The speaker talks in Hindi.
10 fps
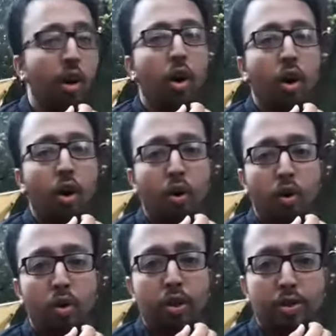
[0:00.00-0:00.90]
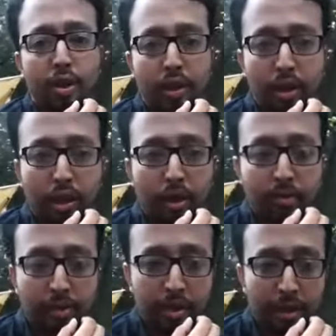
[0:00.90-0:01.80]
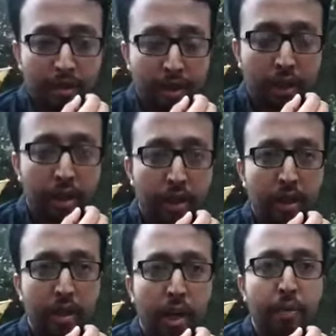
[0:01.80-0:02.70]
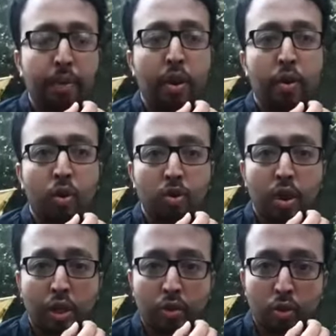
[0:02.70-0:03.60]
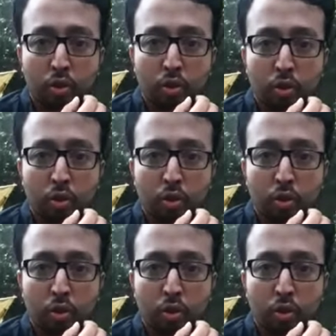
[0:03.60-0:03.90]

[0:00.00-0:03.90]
और जैसा कि हम सब जानते हैं कि यहाँ पर नौ छात्रों को